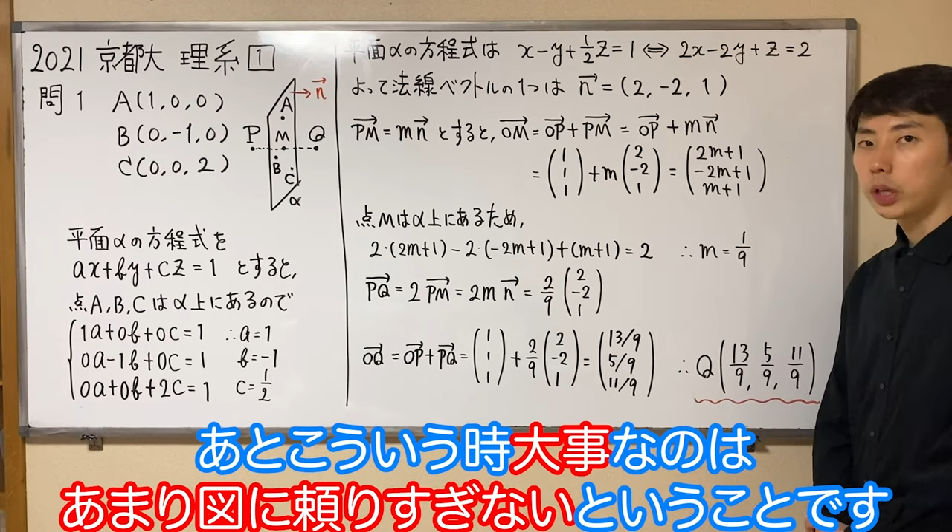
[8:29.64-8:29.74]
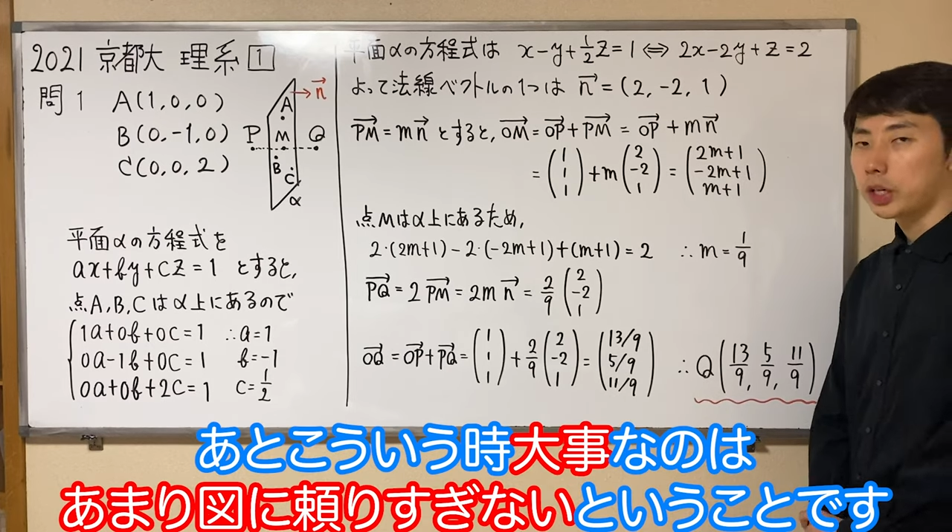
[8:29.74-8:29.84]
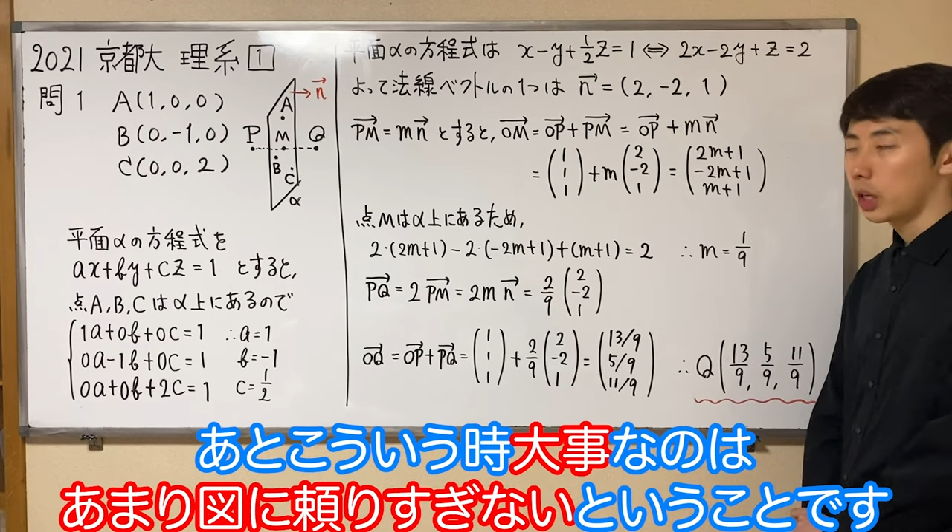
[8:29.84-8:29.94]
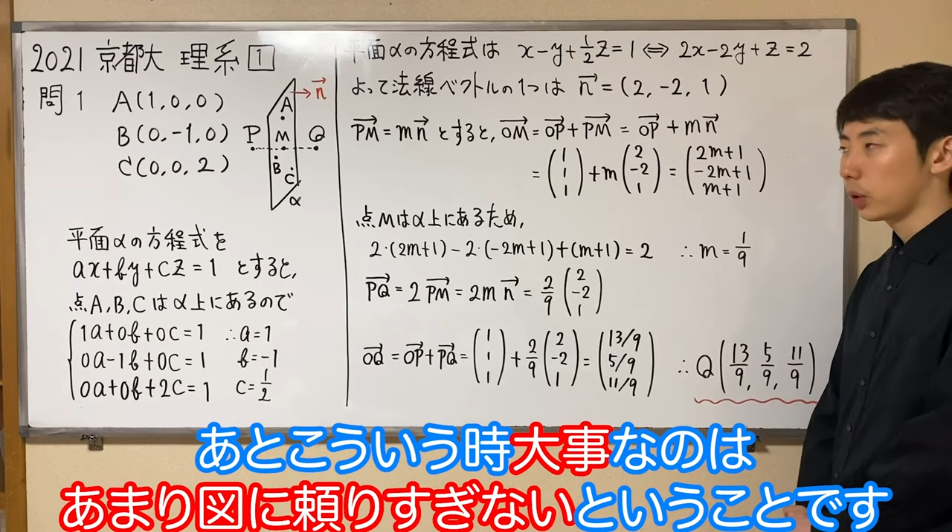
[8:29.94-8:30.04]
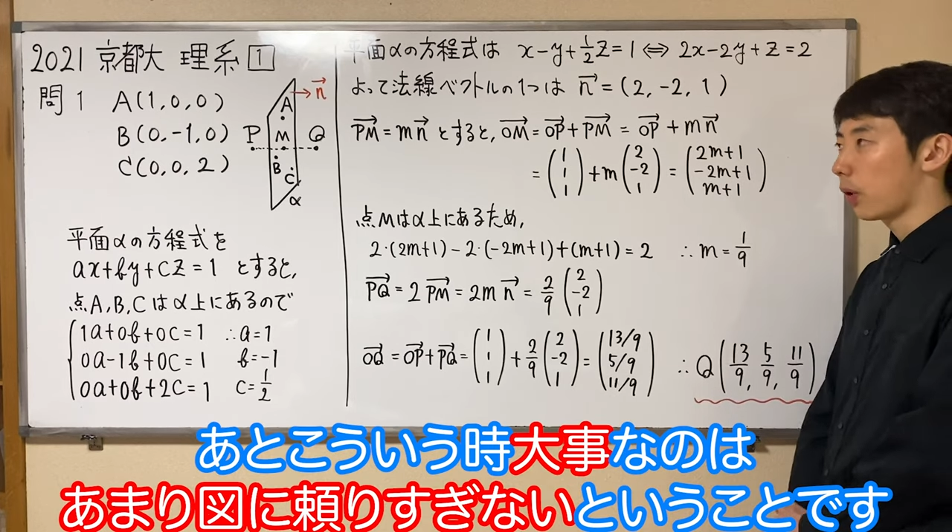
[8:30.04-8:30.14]

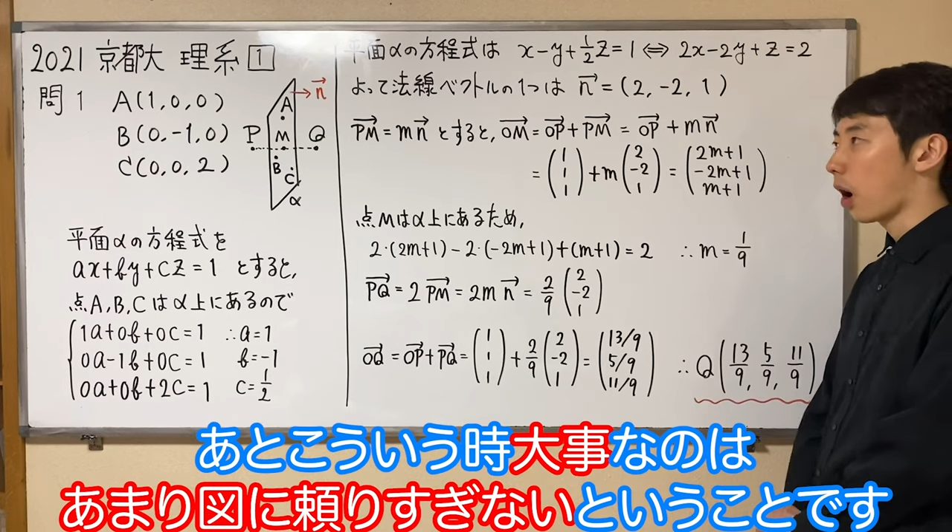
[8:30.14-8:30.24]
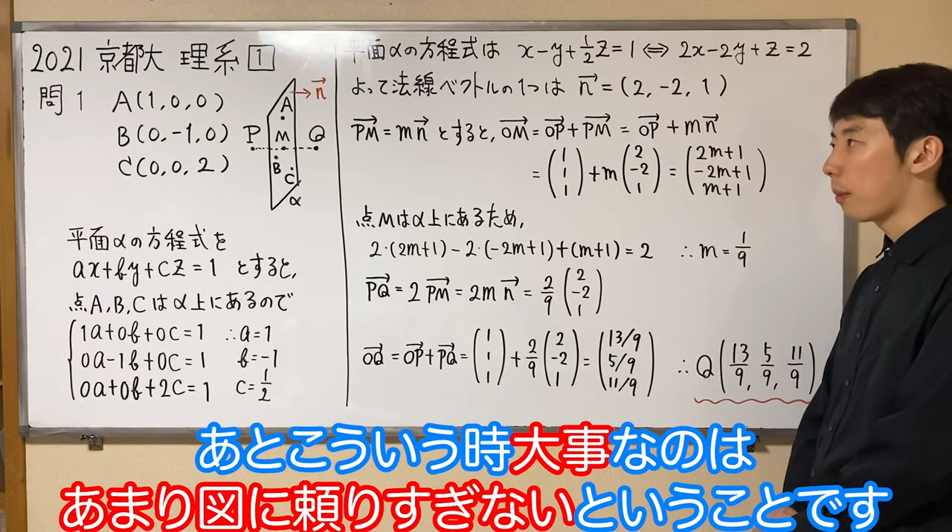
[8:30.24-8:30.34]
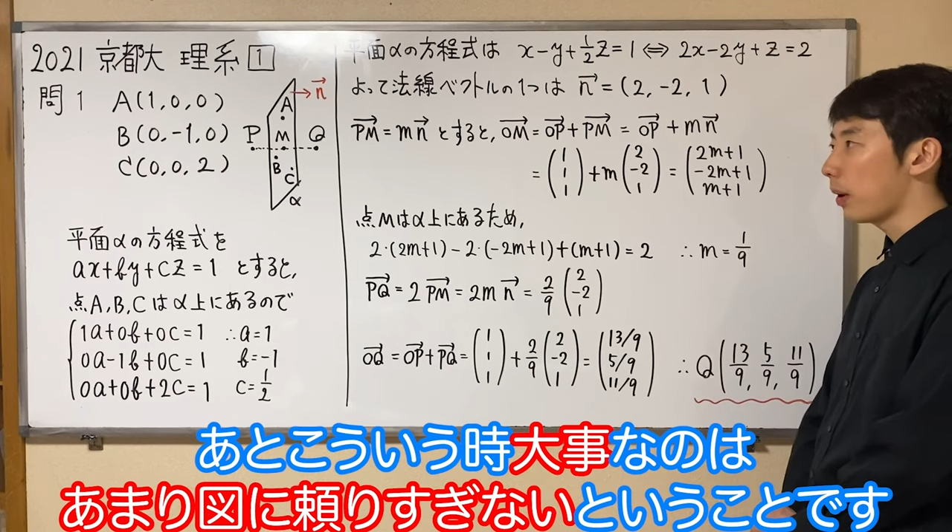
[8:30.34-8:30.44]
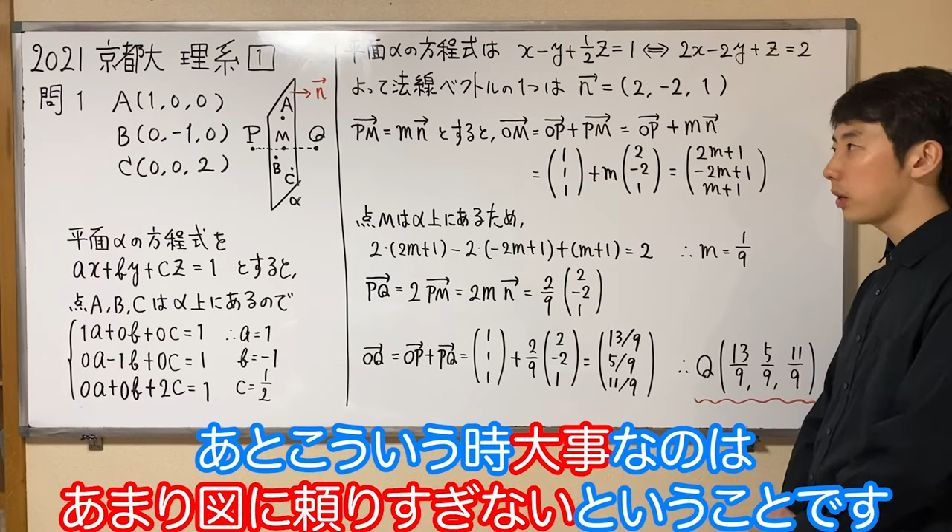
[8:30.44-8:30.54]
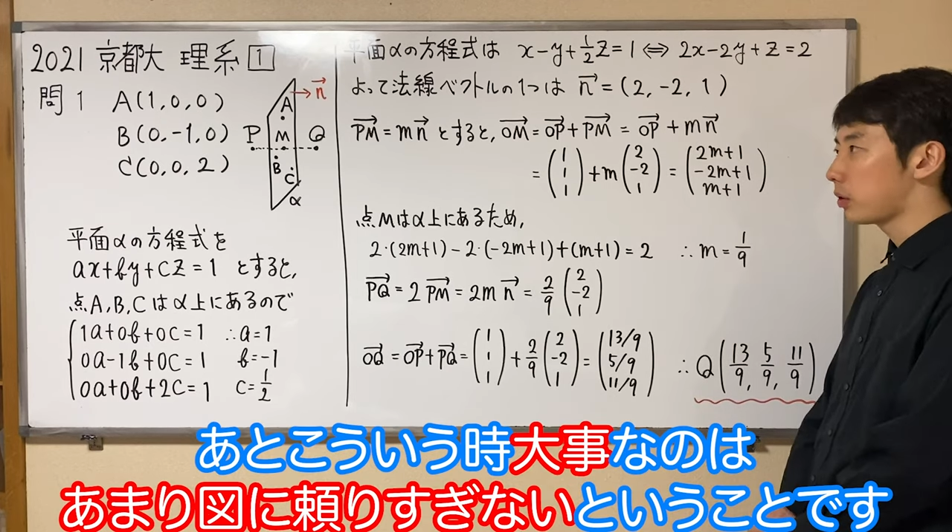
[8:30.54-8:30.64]
大事なのは
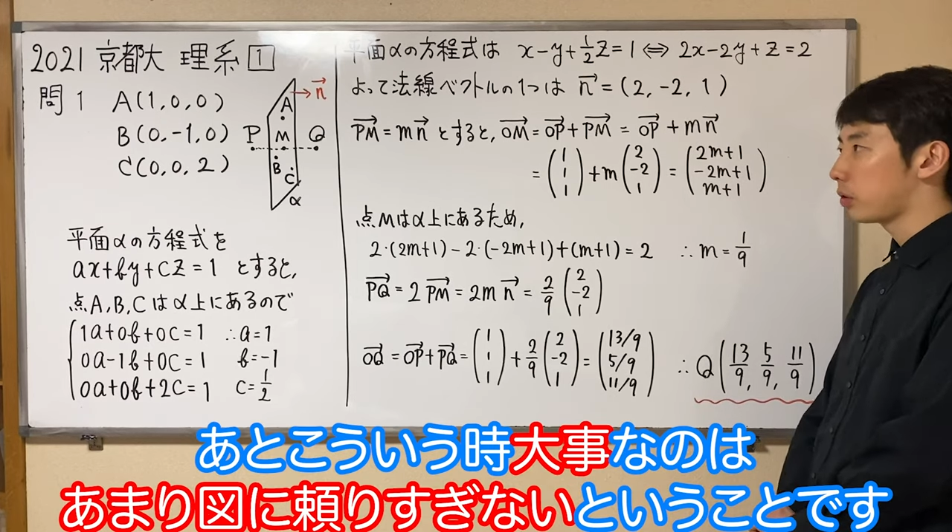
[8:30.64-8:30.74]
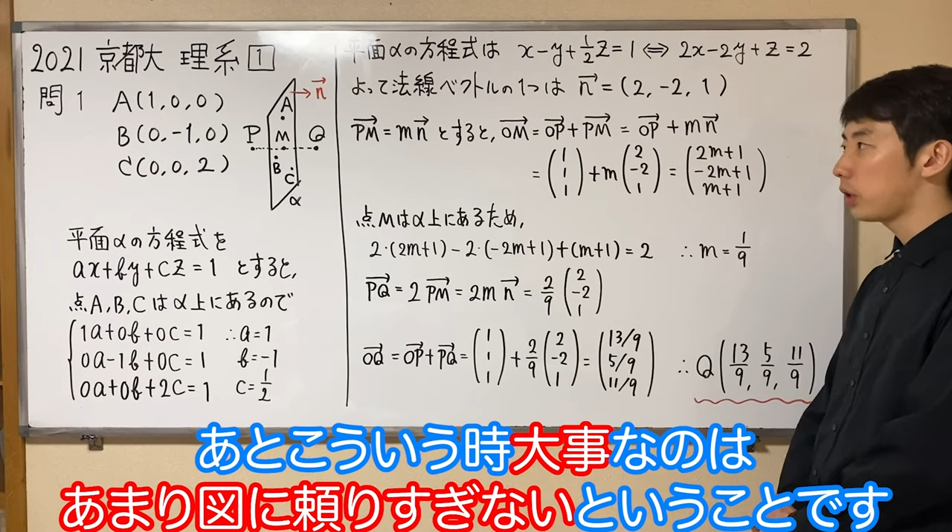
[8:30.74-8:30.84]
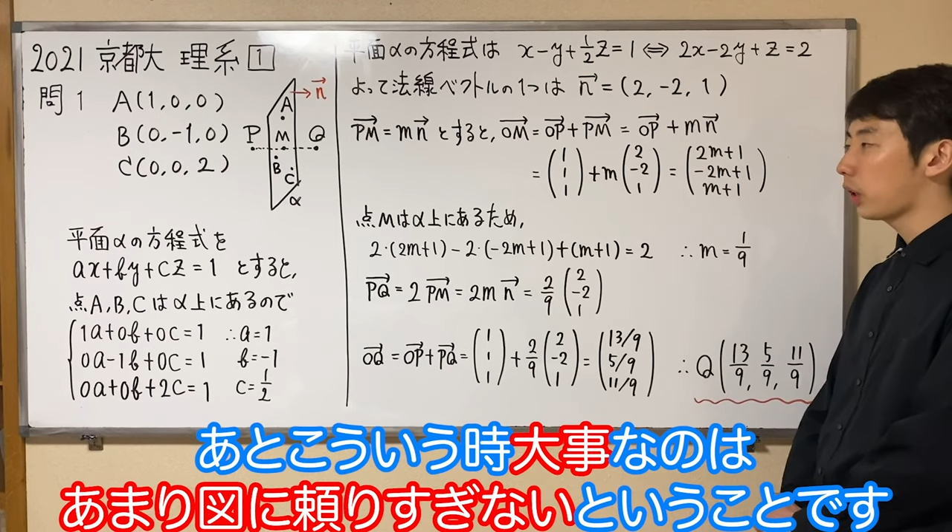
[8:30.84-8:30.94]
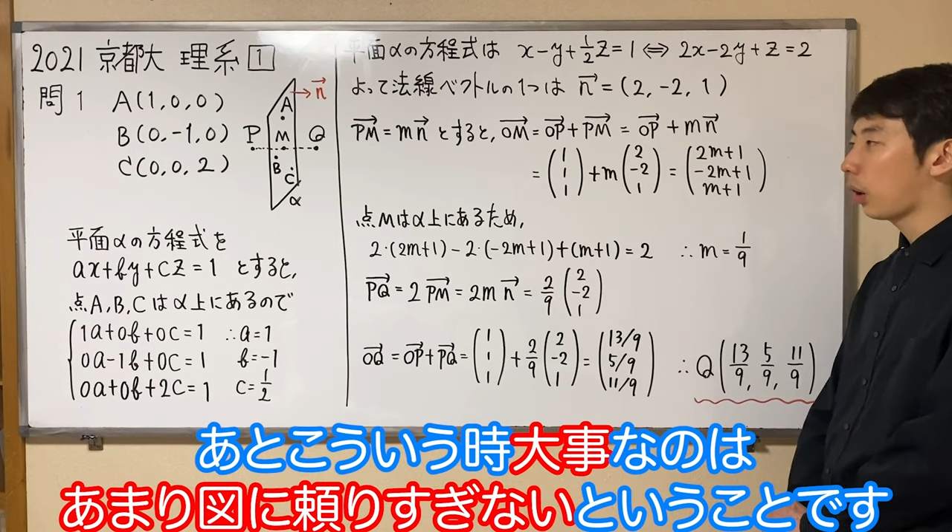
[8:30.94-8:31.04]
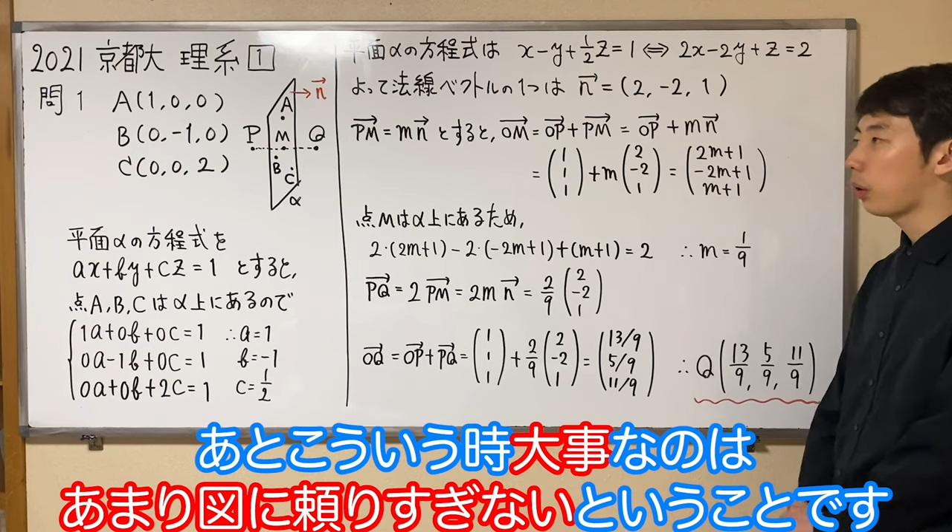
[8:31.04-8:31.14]
あまり図
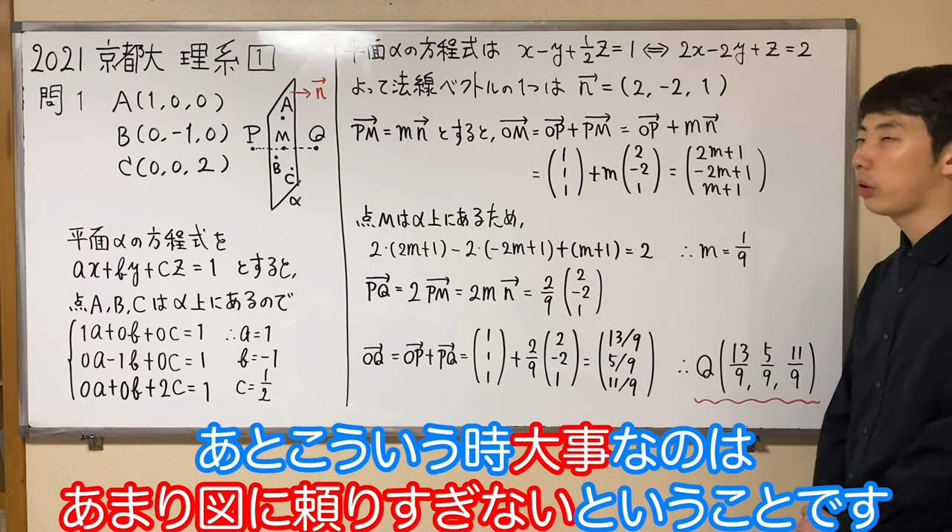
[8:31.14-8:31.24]
に頼り